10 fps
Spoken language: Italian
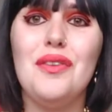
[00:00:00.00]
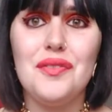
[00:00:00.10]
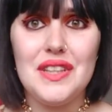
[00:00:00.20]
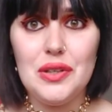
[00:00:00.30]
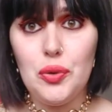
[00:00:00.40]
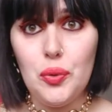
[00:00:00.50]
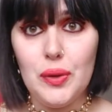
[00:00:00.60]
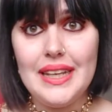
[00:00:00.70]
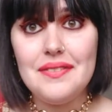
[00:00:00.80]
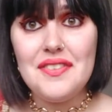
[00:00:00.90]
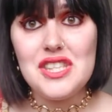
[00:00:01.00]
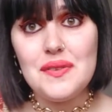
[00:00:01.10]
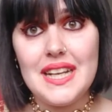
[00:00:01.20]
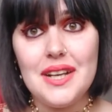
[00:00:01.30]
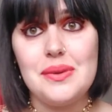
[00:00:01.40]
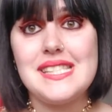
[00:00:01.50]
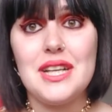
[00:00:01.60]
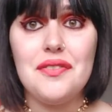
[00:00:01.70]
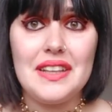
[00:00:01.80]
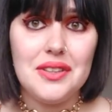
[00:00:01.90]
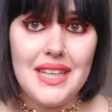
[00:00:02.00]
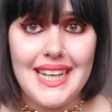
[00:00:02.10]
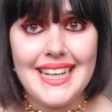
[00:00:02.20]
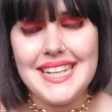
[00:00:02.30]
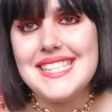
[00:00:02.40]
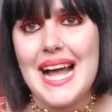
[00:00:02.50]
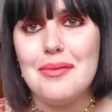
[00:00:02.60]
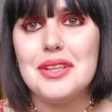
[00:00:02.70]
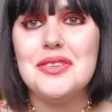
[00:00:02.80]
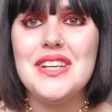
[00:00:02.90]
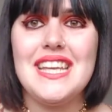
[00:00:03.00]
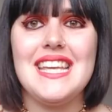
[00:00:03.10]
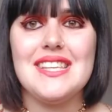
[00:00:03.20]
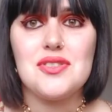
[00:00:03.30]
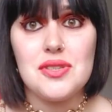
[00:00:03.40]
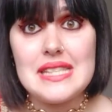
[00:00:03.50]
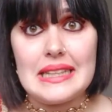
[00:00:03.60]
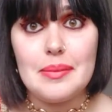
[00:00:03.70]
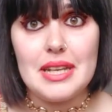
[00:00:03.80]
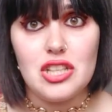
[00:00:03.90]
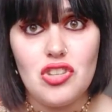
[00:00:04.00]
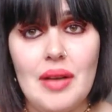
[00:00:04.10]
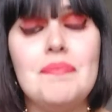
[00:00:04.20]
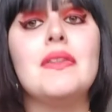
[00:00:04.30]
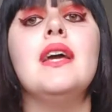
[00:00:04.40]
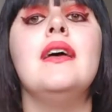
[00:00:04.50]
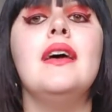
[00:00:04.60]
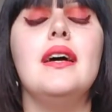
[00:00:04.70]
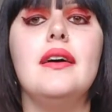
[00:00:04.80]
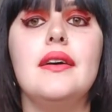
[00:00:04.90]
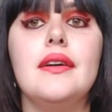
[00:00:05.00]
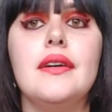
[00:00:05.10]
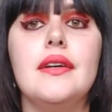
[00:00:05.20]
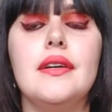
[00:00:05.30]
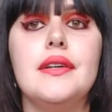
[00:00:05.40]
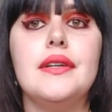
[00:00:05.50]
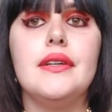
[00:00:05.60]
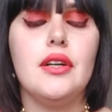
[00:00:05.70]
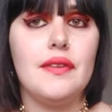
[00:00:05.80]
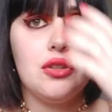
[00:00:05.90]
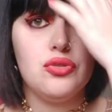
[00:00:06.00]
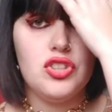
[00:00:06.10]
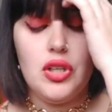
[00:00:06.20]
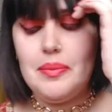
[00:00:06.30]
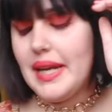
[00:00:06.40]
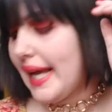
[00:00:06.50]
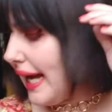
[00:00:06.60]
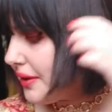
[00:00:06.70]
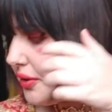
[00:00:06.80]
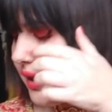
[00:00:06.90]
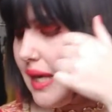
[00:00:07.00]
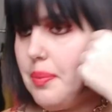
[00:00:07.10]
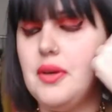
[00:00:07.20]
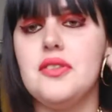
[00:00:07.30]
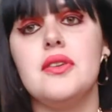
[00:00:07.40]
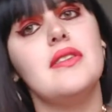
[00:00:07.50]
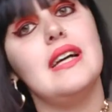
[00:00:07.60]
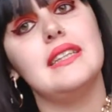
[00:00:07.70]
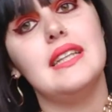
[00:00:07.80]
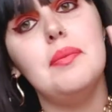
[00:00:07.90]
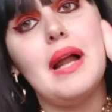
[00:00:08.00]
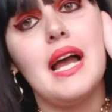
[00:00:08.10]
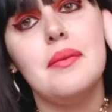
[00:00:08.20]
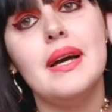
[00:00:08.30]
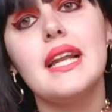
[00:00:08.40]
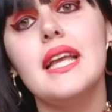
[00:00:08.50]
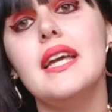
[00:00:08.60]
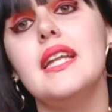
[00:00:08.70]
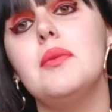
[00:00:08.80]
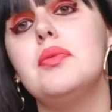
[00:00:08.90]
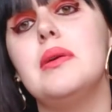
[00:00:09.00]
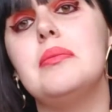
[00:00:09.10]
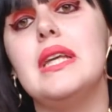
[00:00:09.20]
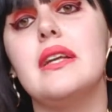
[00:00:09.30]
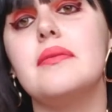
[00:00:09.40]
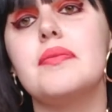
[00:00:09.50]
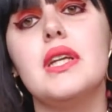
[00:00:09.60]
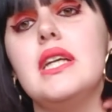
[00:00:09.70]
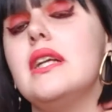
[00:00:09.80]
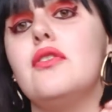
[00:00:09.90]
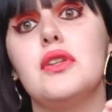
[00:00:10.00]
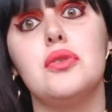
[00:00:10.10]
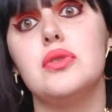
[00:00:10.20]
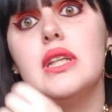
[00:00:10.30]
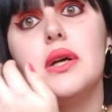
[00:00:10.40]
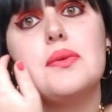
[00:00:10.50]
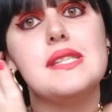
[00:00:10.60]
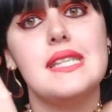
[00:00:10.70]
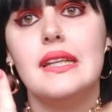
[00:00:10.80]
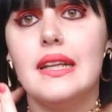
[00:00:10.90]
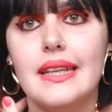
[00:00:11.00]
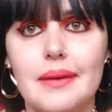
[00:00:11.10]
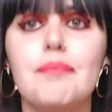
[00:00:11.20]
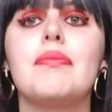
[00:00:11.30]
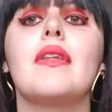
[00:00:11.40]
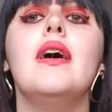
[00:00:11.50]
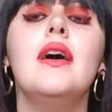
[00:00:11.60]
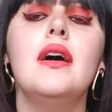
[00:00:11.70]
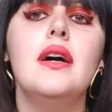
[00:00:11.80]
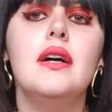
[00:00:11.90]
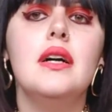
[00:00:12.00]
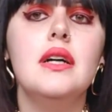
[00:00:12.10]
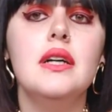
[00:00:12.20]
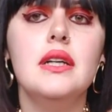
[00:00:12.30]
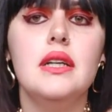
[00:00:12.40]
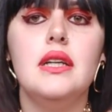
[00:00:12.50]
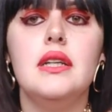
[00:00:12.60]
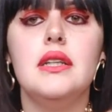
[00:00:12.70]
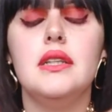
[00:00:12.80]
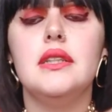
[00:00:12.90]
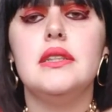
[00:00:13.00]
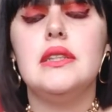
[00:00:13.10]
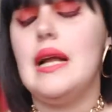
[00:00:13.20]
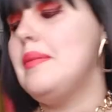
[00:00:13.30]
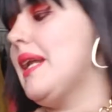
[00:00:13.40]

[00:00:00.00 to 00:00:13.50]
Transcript: nuovo video haul. Vi faccio vedere gli acquisti che ho fatto ieri, che era sabato, e sono stata a Brescia. Eh, ho fatto un giro al mercato e poi sono stata da Primark e da Pull&Bear e ho fatto degli acquistini lì Uh, al